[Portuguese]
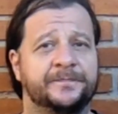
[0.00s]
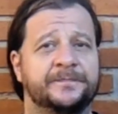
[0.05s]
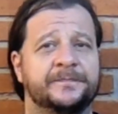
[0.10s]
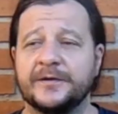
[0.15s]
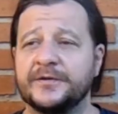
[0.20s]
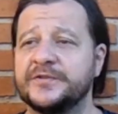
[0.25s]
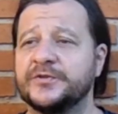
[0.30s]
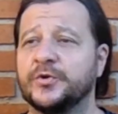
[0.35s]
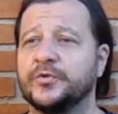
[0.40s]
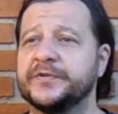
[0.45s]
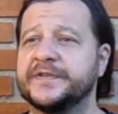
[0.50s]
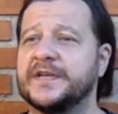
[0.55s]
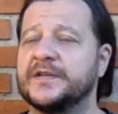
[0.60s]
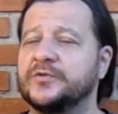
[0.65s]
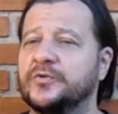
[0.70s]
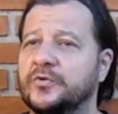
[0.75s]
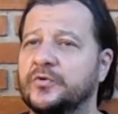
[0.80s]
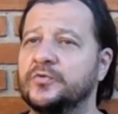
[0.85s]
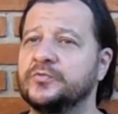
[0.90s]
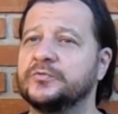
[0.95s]
Então estou
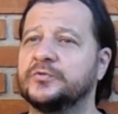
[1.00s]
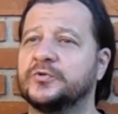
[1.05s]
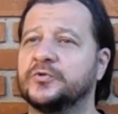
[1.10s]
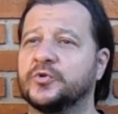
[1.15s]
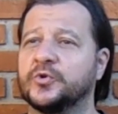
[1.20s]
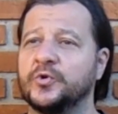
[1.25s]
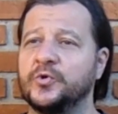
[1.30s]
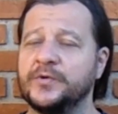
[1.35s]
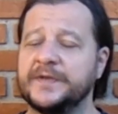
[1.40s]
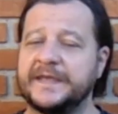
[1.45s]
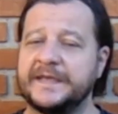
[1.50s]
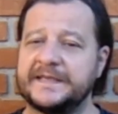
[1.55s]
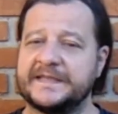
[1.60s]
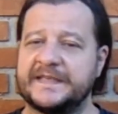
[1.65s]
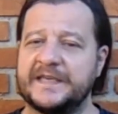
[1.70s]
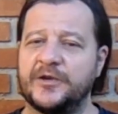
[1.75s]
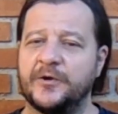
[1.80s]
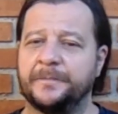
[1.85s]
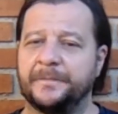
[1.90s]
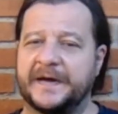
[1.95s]
usando um
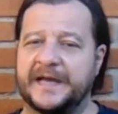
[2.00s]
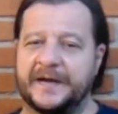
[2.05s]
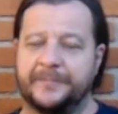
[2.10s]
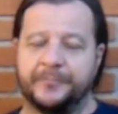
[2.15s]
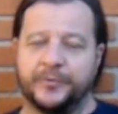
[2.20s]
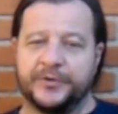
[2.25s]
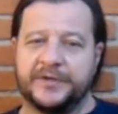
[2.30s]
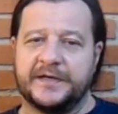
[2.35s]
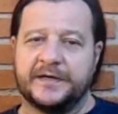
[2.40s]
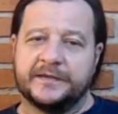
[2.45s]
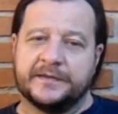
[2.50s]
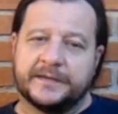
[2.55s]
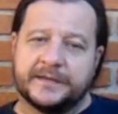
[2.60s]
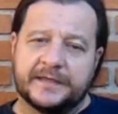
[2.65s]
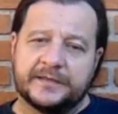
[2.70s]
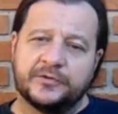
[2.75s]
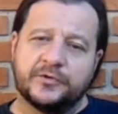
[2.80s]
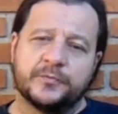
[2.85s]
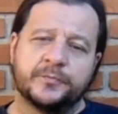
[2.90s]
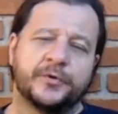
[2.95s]
truquezinho para poder
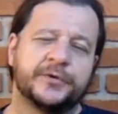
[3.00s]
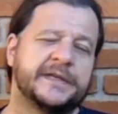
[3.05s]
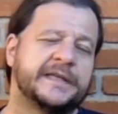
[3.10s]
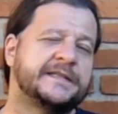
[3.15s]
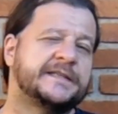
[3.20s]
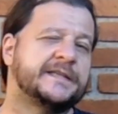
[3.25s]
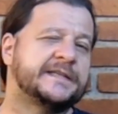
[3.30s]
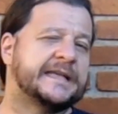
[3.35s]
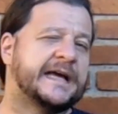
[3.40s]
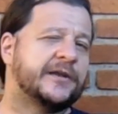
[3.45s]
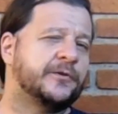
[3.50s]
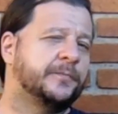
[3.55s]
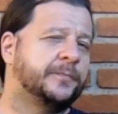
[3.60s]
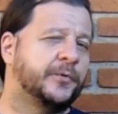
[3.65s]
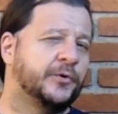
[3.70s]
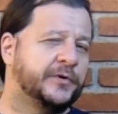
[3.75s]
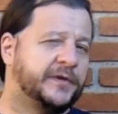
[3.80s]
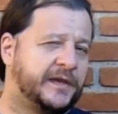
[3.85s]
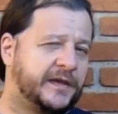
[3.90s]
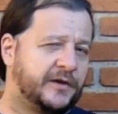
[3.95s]
tanto monetizar um
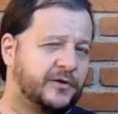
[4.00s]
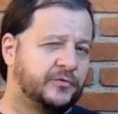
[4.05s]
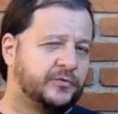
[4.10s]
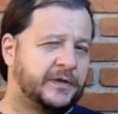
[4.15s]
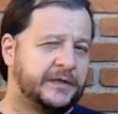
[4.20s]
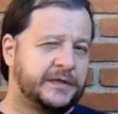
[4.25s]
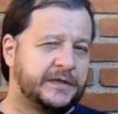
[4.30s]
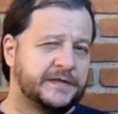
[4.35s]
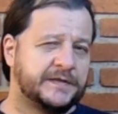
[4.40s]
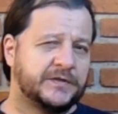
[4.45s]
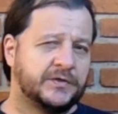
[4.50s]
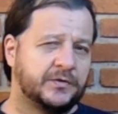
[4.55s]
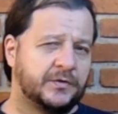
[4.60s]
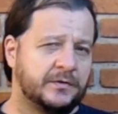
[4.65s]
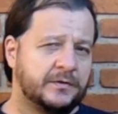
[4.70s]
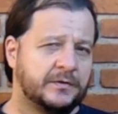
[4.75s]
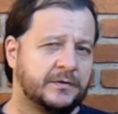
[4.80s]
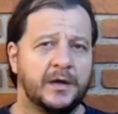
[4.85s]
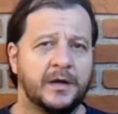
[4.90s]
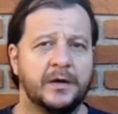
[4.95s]
pouquinho no início,